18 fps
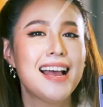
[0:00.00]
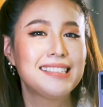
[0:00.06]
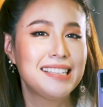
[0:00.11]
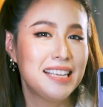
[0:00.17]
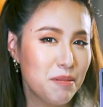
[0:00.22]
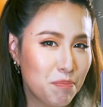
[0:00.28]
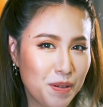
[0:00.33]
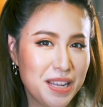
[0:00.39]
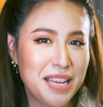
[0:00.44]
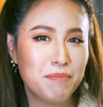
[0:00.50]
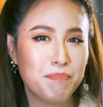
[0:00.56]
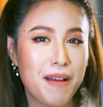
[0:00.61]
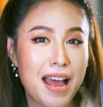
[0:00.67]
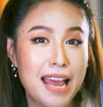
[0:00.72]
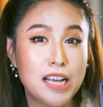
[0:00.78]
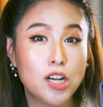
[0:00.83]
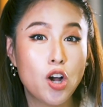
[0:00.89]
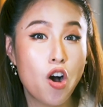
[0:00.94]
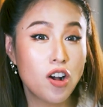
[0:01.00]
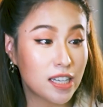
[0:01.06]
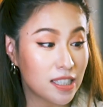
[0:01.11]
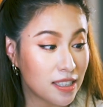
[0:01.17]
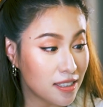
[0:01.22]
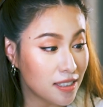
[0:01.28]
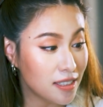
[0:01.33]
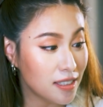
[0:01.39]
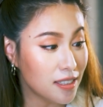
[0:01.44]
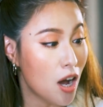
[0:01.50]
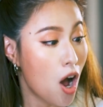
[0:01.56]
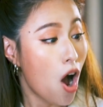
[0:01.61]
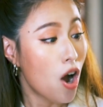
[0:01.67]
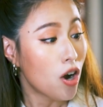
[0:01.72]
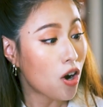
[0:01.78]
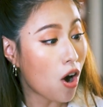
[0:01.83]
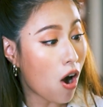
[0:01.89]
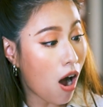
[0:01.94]
แต่ที่เปลี่ยนไปก็คือ
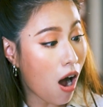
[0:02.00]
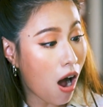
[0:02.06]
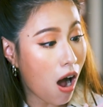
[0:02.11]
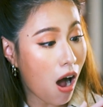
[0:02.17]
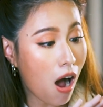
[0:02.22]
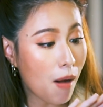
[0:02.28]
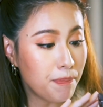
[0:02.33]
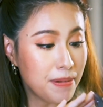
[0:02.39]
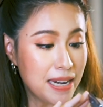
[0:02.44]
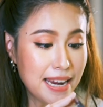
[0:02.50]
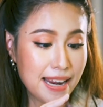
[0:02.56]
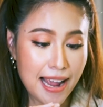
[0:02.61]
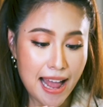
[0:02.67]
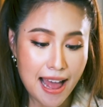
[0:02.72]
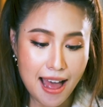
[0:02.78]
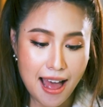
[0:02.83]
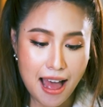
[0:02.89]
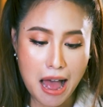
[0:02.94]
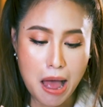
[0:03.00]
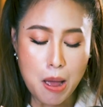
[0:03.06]
ขอบนี่นะคะ